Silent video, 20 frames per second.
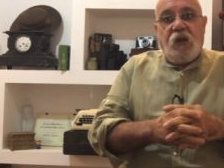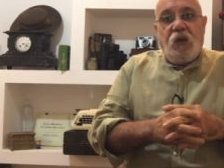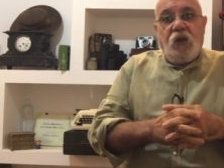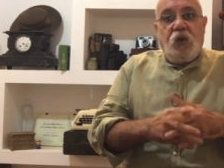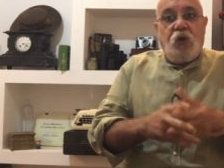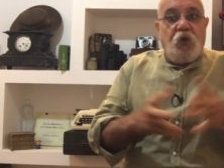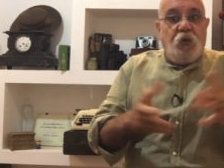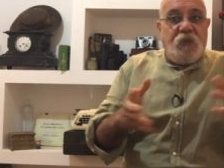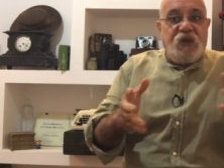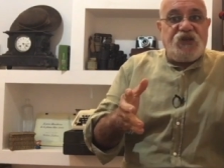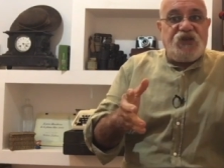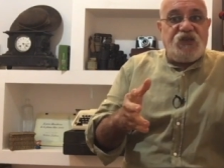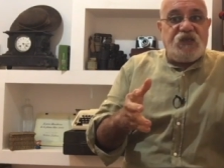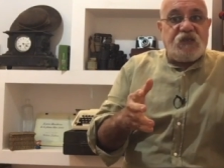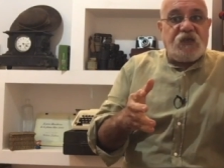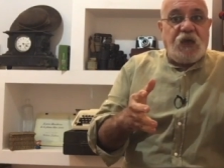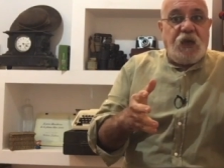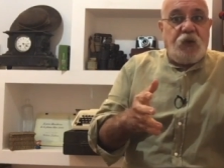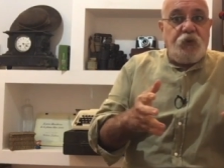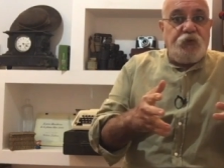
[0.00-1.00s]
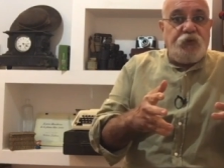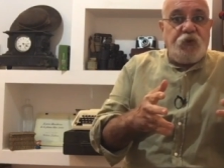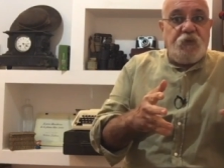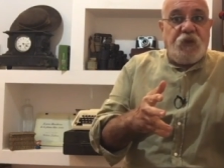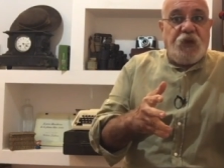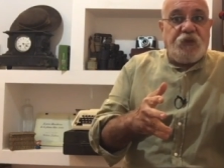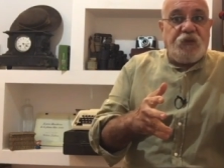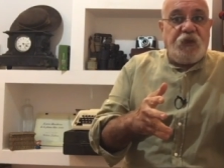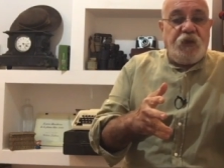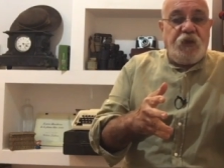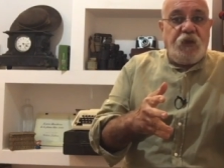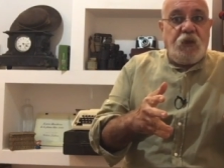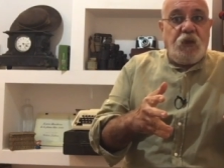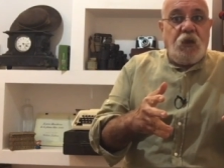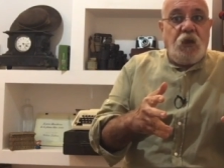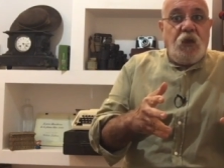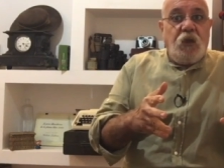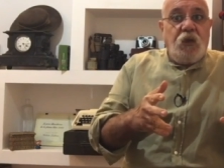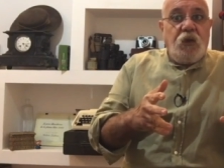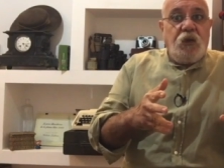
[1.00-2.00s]
Le magistrat lui demandait
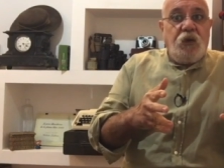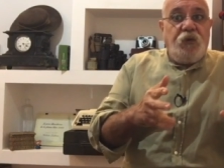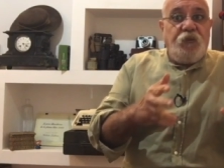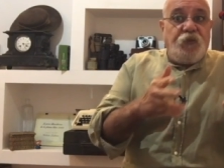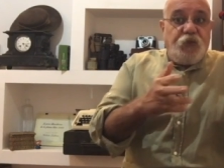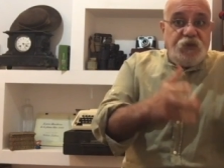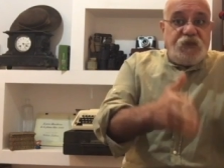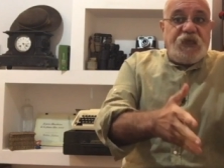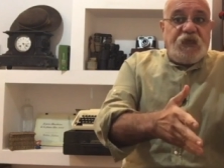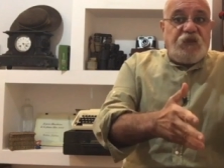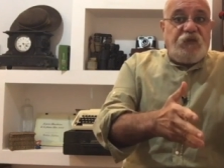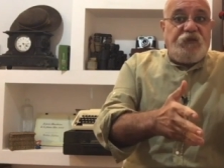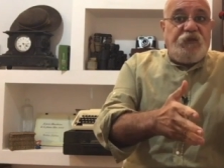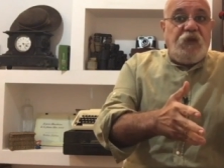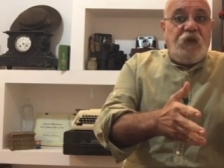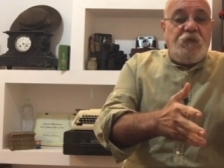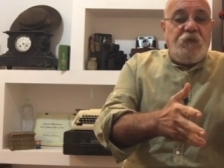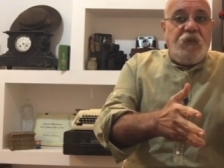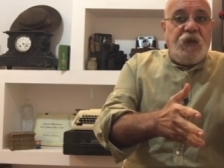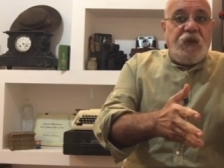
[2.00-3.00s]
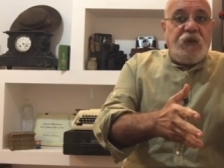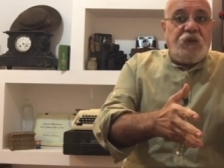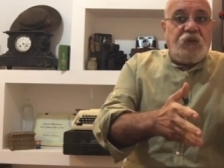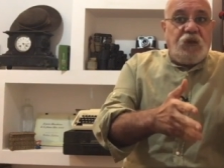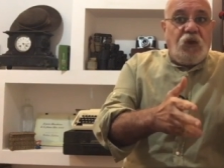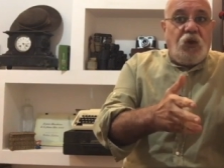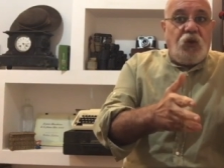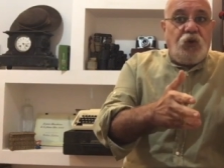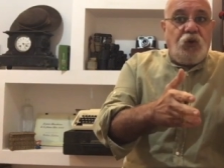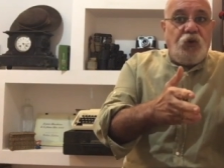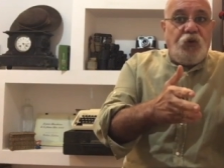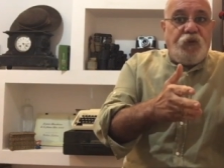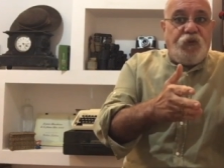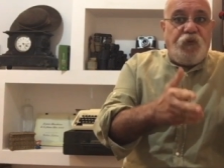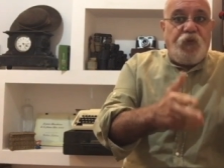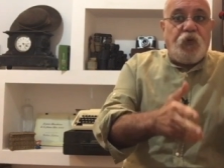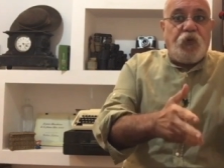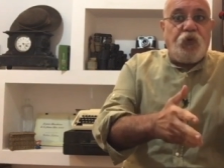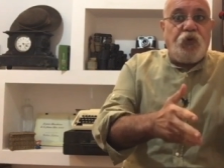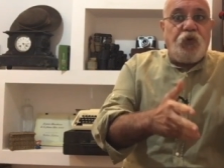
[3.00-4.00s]
vous êtes filmé dans le
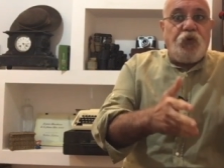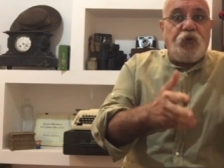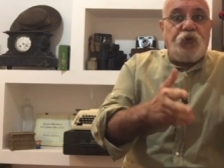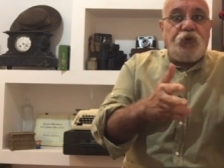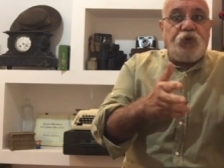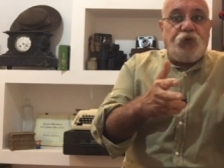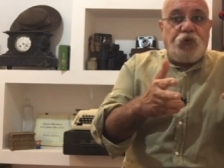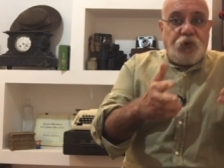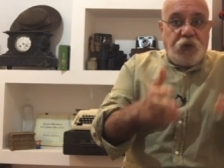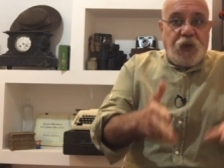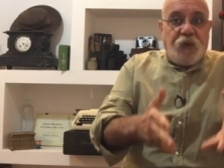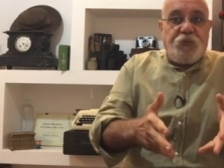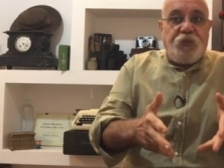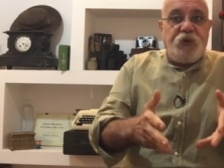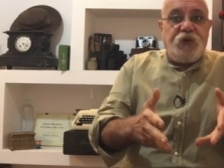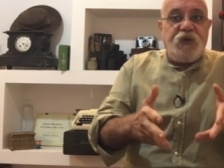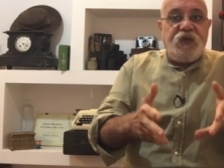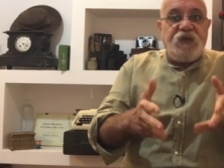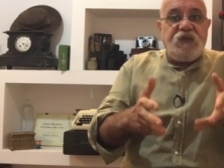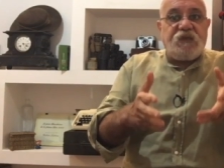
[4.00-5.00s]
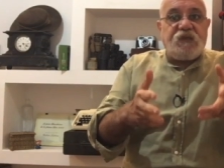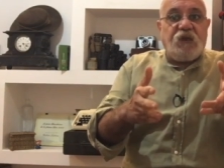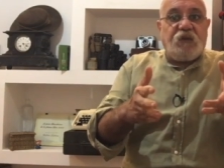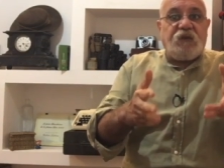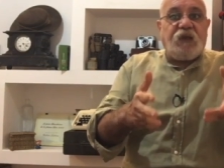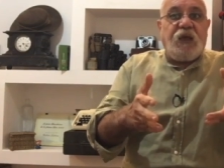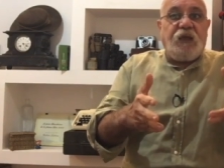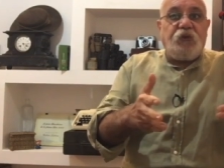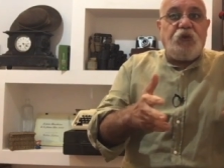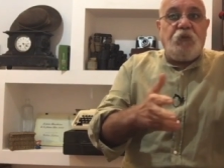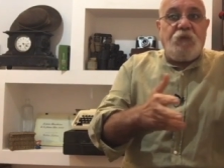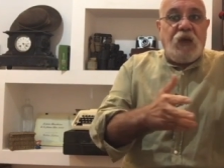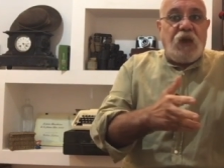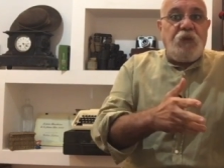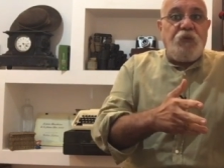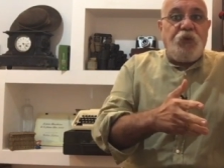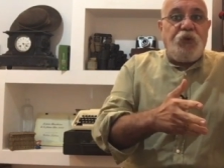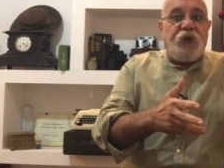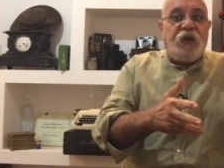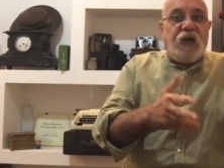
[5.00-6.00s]
fourgon de la police en train de
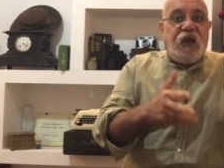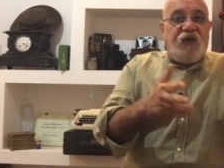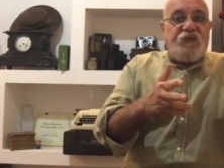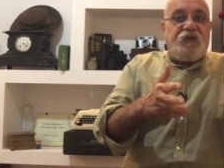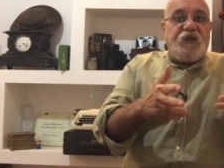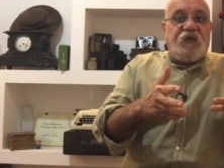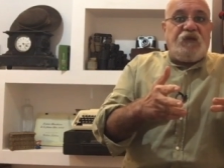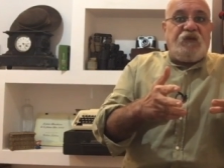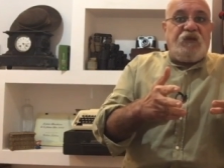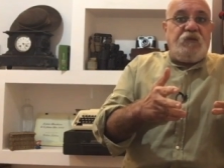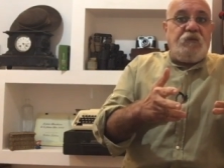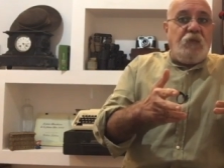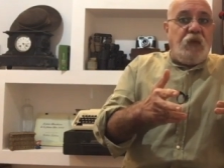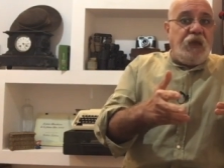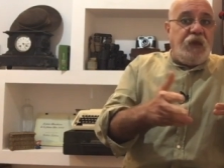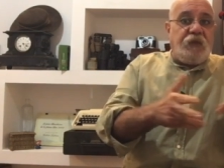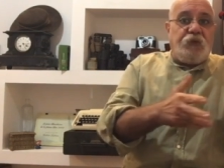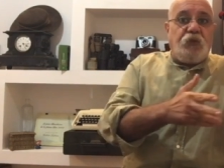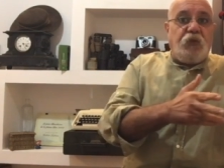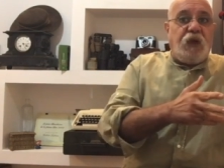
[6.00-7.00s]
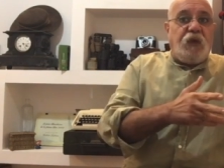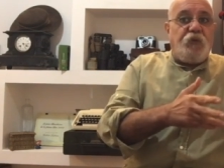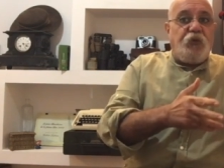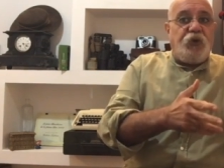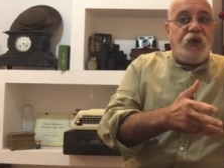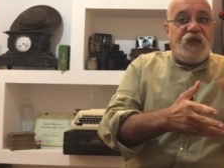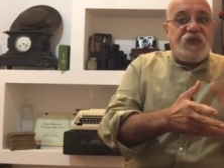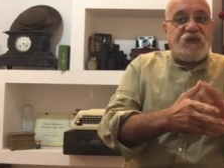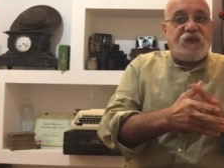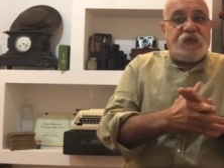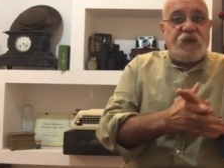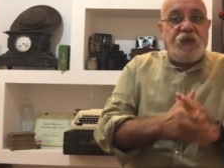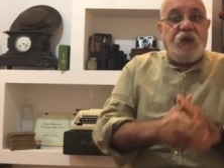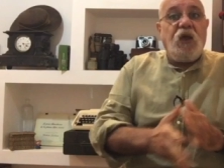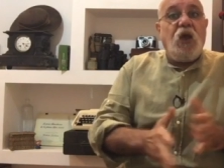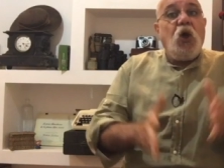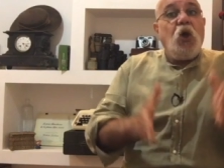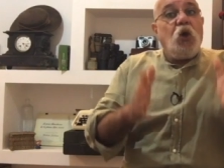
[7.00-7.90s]
malmener la victime et de la menacer.